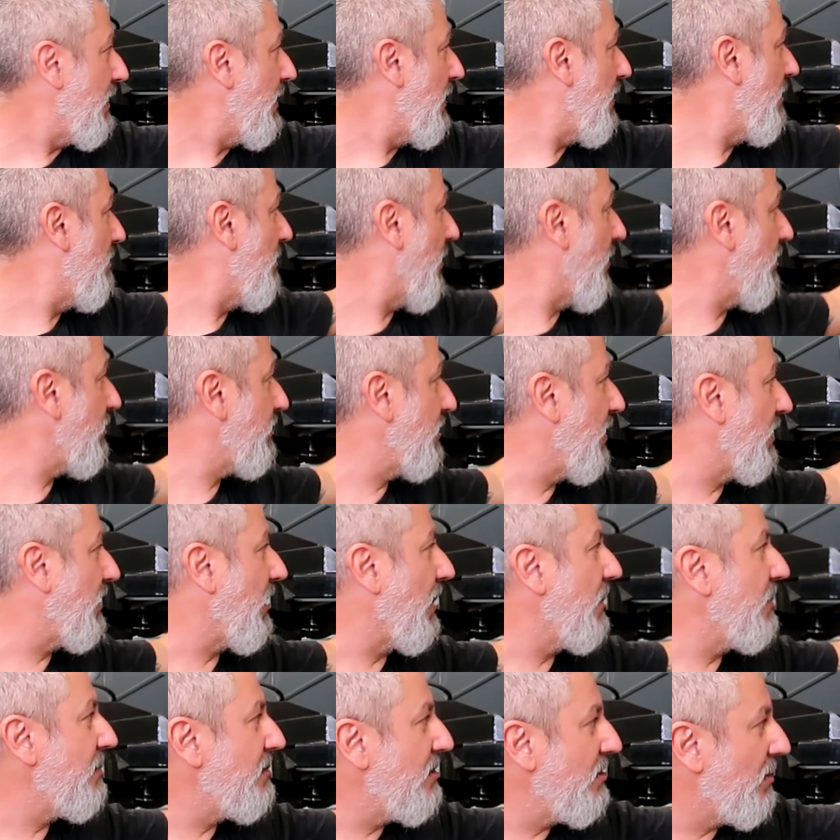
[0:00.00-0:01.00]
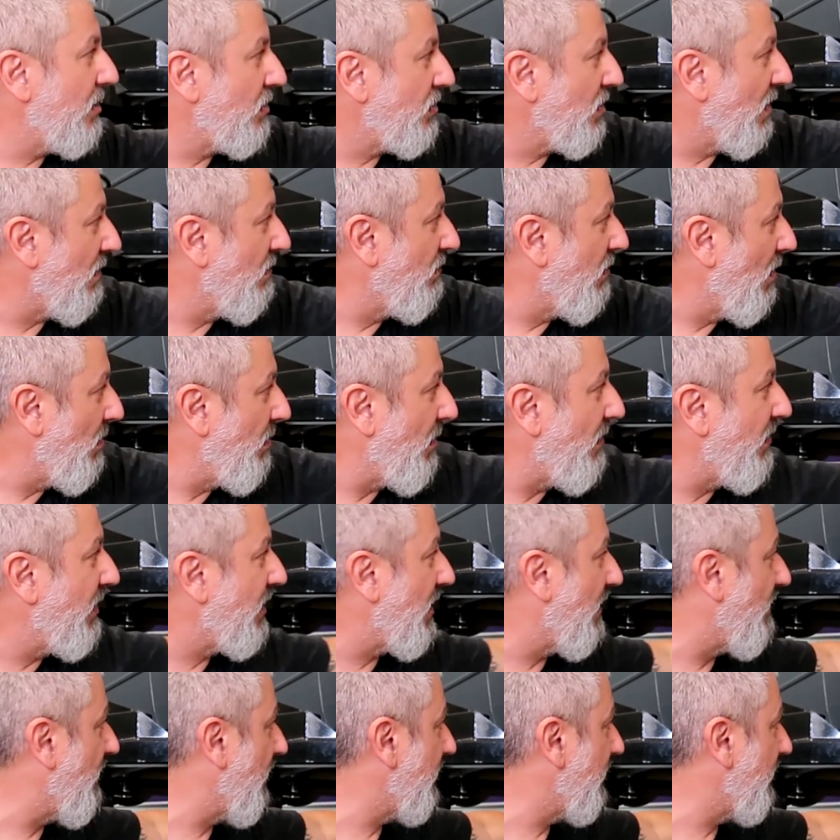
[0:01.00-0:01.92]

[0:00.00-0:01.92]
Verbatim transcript: e mais uns detalhezinhos que eu já vou aproveitar